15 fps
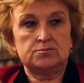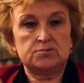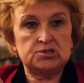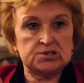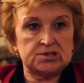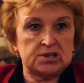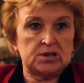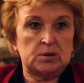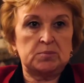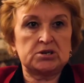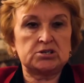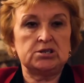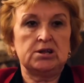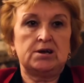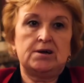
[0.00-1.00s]
частота
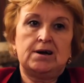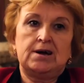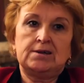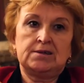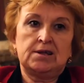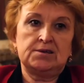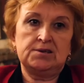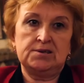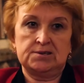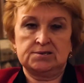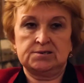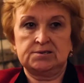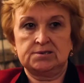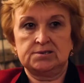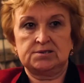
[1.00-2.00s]
прошла, а она не
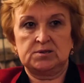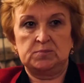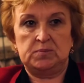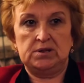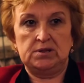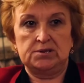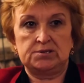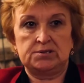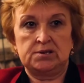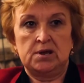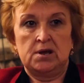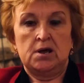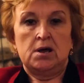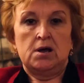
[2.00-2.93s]
зацепилась,